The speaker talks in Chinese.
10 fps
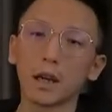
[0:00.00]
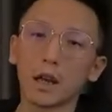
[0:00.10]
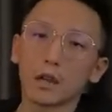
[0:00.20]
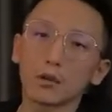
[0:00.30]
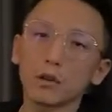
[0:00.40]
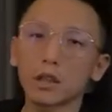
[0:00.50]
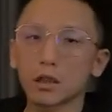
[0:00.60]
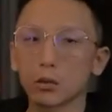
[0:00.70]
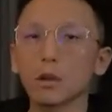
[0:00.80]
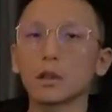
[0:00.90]
在水果市
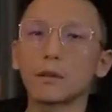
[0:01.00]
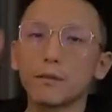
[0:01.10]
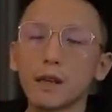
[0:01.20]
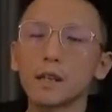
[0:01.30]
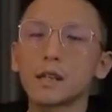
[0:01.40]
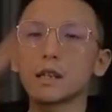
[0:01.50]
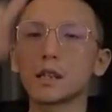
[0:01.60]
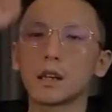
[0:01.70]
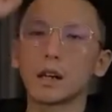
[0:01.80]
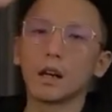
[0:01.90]
场上。目前很
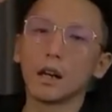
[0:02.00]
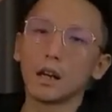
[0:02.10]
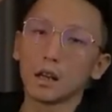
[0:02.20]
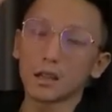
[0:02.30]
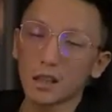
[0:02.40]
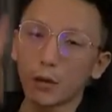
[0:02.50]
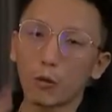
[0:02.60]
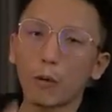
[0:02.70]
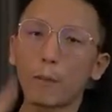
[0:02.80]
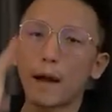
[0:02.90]
多团队的采购
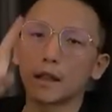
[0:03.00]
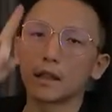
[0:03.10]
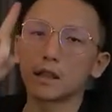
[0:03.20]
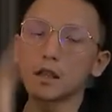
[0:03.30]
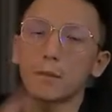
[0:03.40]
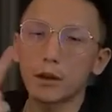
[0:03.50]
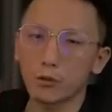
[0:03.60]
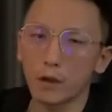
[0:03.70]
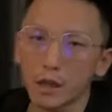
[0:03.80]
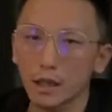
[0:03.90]
都是他们当年的
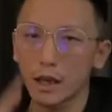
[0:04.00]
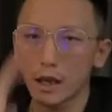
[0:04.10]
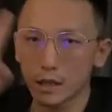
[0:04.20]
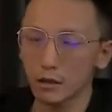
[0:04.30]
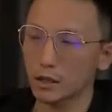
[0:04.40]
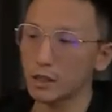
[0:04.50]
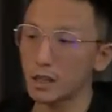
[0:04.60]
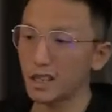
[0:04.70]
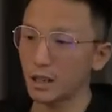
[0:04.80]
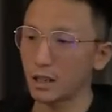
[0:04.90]
徒弟，甚至
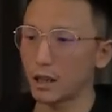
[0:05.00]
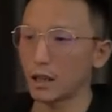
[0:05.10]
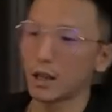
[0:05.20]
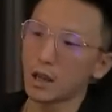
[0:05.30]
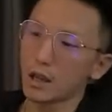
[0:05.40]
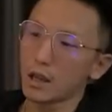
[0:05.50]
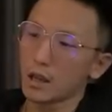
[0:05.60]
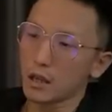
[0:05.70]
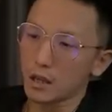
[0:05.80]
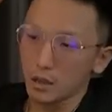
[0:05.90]
徒孙。
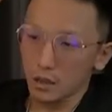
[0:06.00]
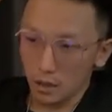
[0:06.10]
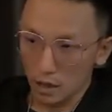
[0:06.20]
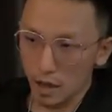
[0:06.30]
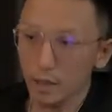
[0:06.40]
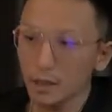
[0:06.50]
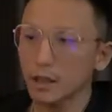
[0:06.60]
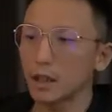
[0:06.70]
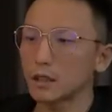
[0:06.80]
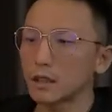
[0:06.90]
这三位老师傅
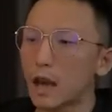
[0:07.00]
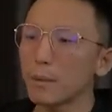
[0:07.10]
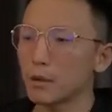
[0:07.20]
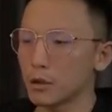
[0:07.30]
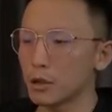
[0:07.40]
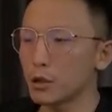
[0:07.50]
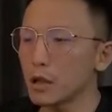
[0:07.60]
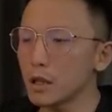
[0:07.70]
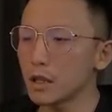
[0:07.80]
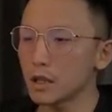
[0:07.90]
帮我们去邀
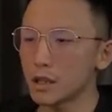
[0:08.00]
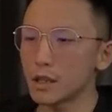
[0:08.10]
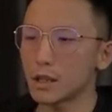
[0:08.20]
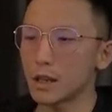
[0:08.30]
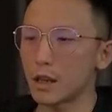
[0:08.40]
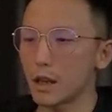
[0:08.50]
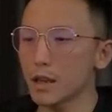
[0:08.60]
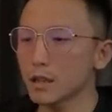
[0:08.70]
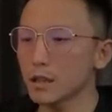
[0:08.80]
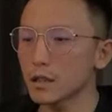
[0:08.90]
请采购方面的牛
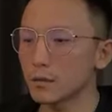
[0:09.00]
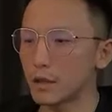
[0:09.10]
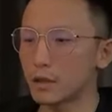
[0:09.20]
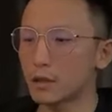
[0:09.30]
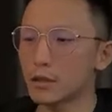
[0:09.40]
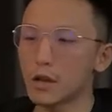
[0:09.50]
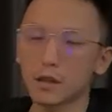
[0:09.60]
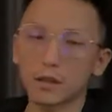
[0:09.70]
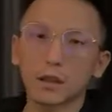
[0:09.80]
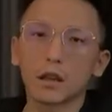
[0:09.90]
人，几乎是指
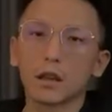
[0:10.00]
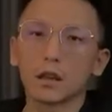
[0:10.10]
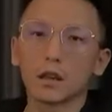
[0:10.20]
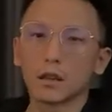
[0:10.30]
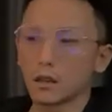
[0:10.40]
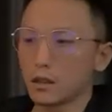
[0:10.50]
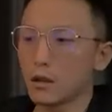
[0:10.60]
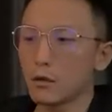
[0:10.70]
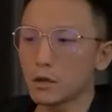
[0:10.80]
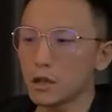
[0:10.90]
哪打哪，一
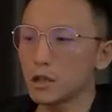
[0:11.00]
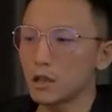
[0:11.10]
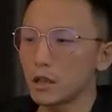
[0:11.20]
挖一个准。